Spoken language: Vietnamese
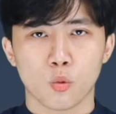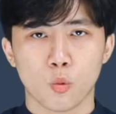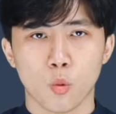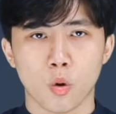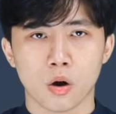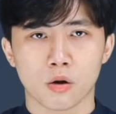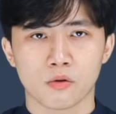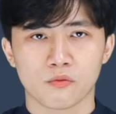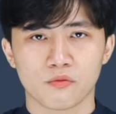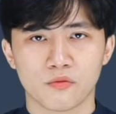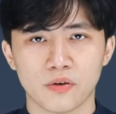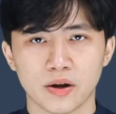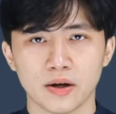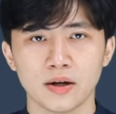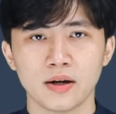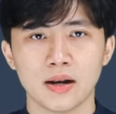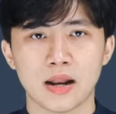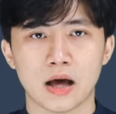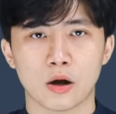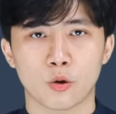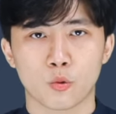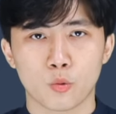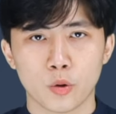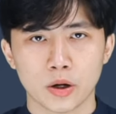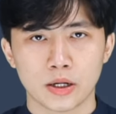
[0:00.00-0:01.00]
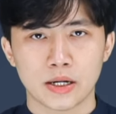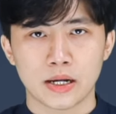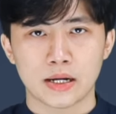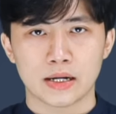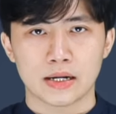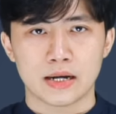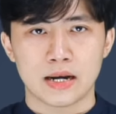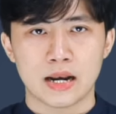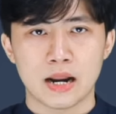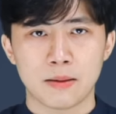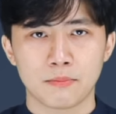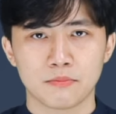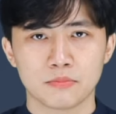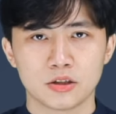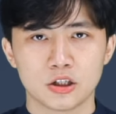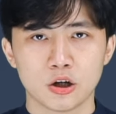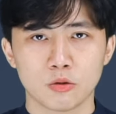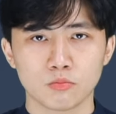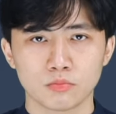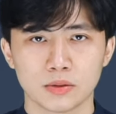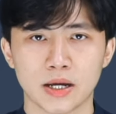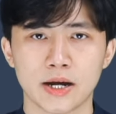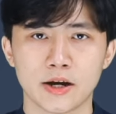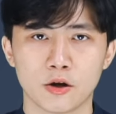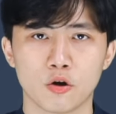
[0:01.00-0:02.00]
cuộc vẫn là quyết định nằm trong
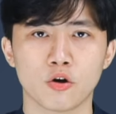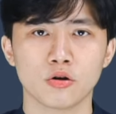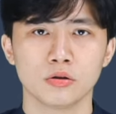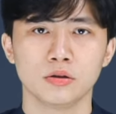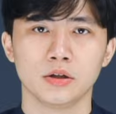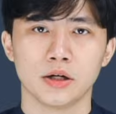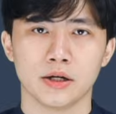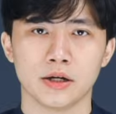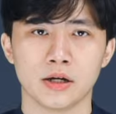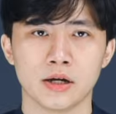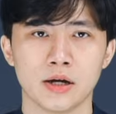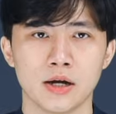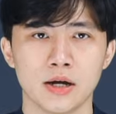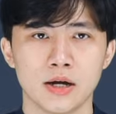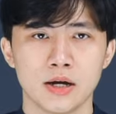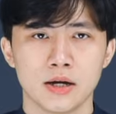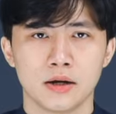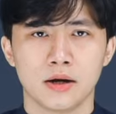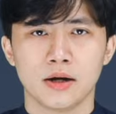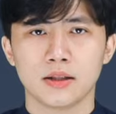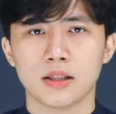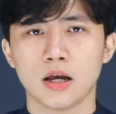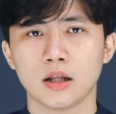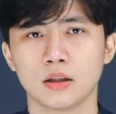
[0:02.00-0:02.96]
tay con người. Người ta